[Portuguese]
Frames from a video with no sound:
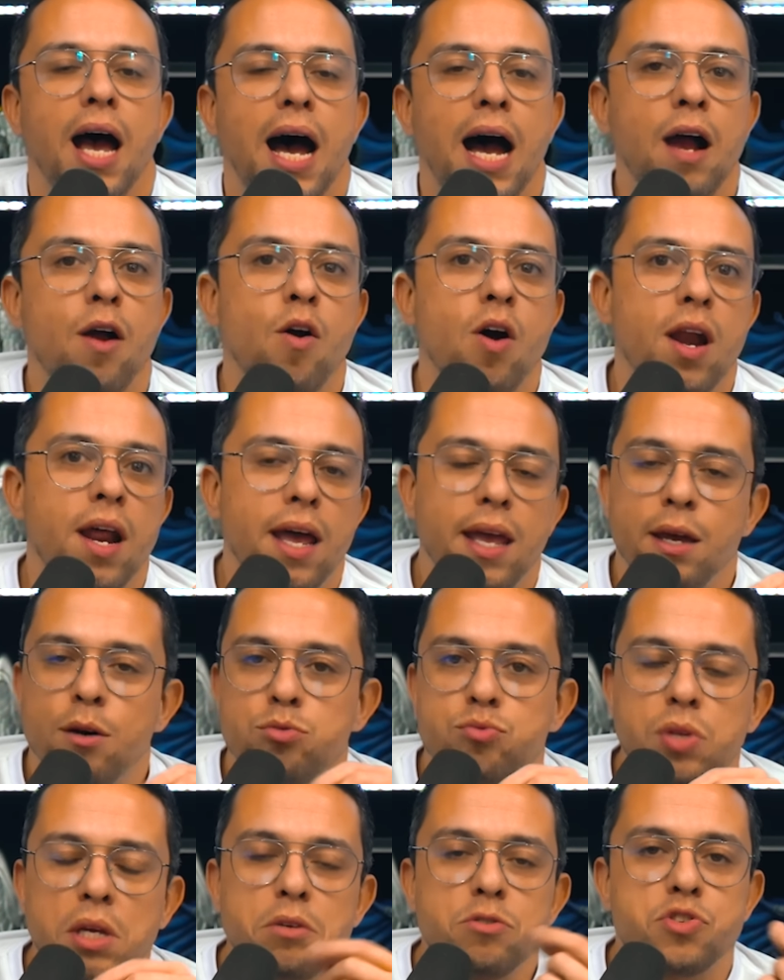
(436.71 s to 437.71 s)
Agora,
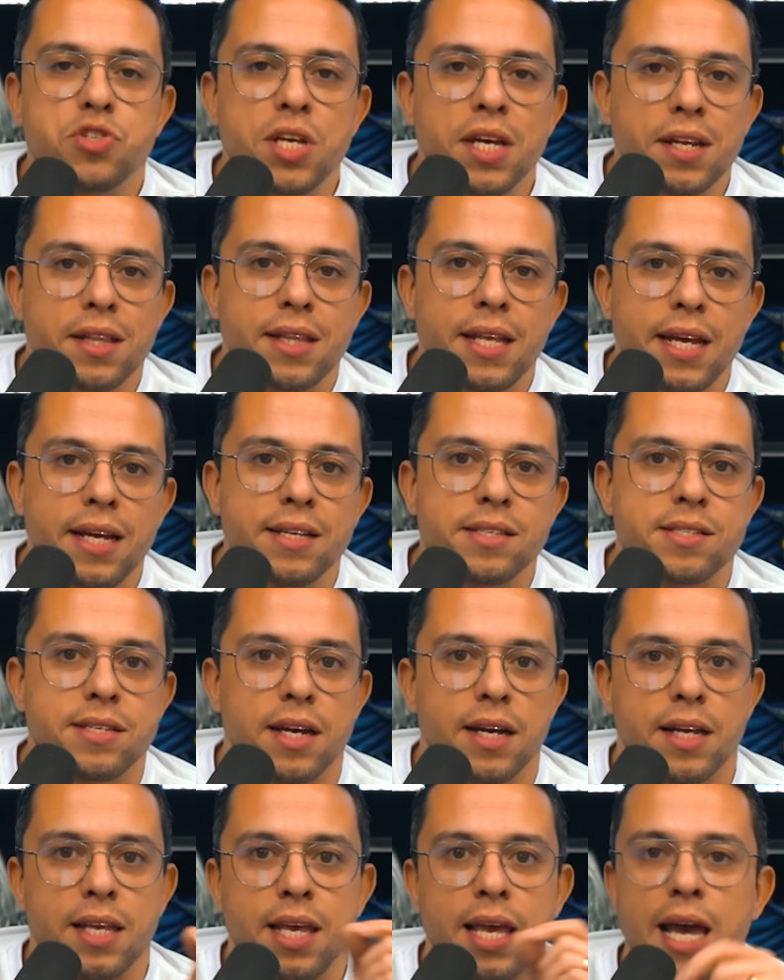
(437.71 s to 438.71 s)
eu tenho
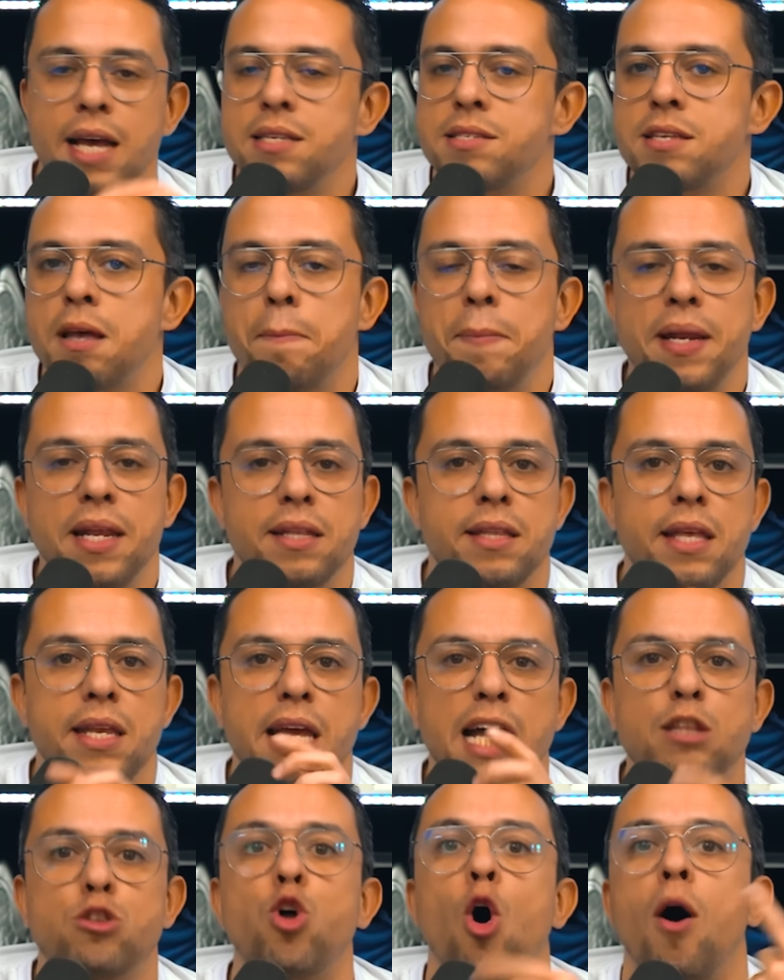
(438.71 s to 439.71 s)
certeza que essa
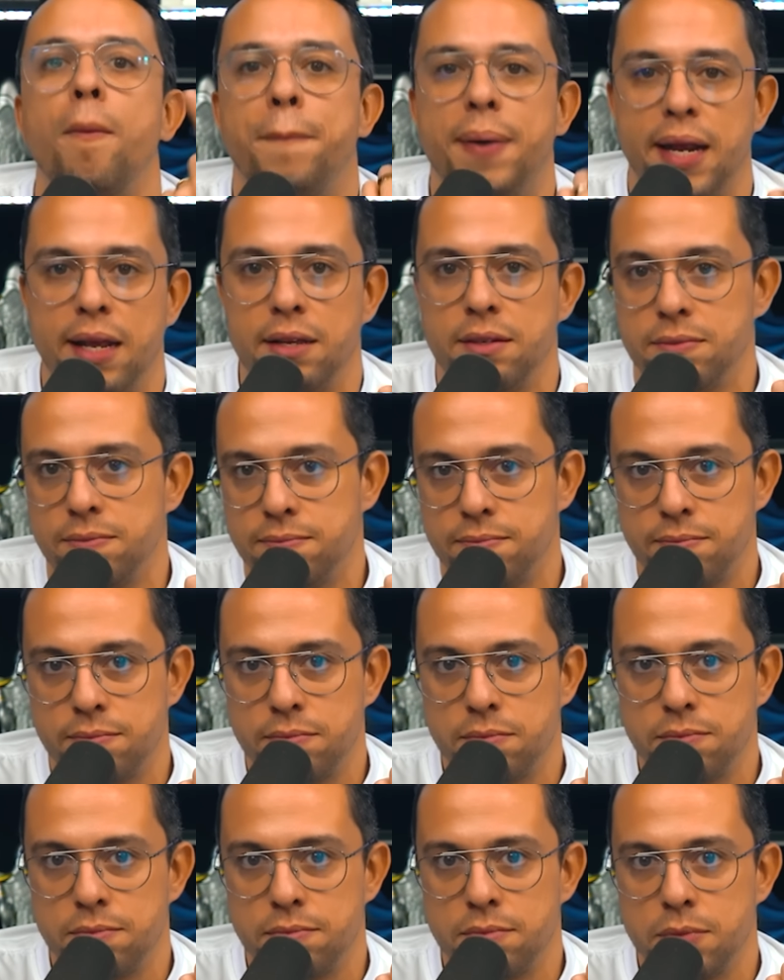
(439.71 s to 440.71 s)
bilheteria dobra, hein?
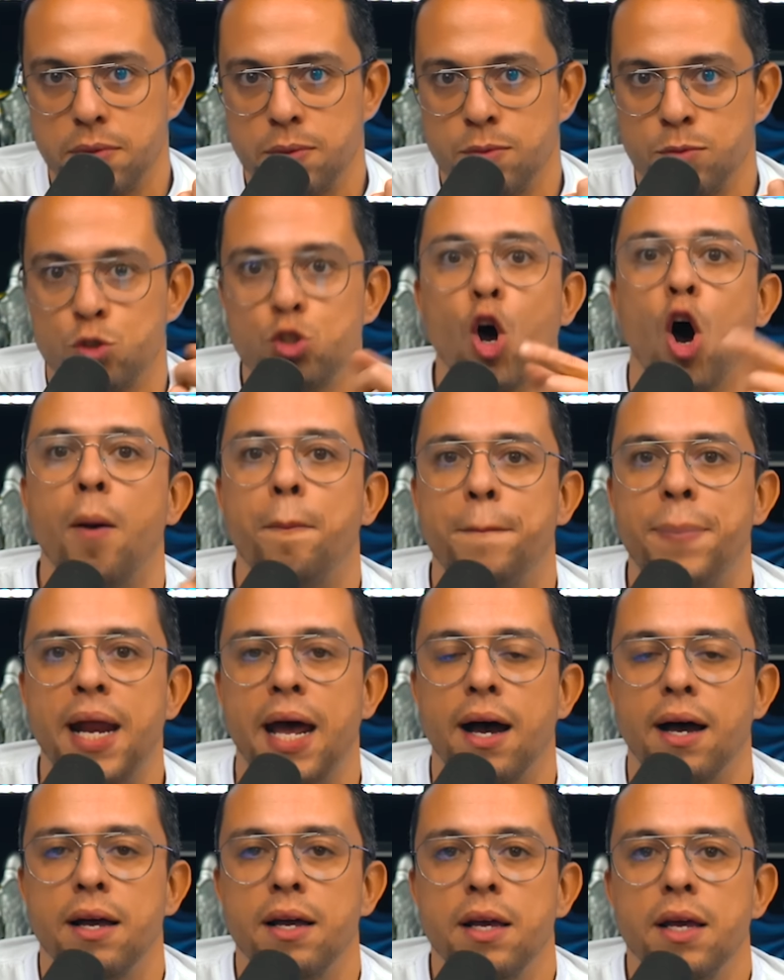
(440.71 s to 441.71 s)
É.
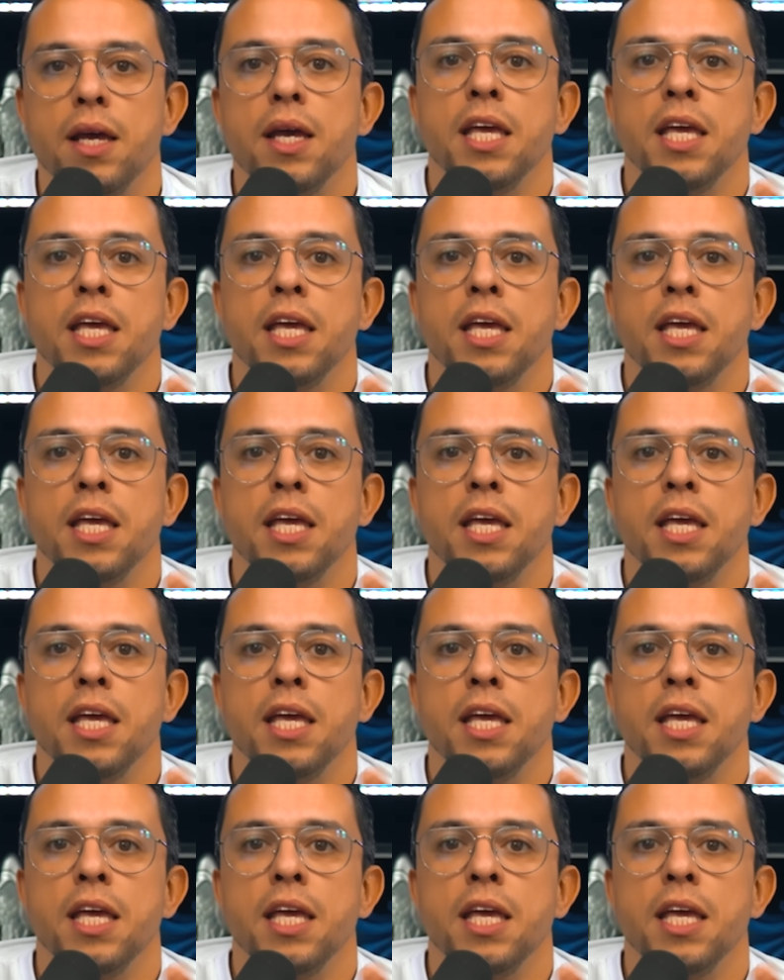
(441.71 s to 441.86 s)
Dobra.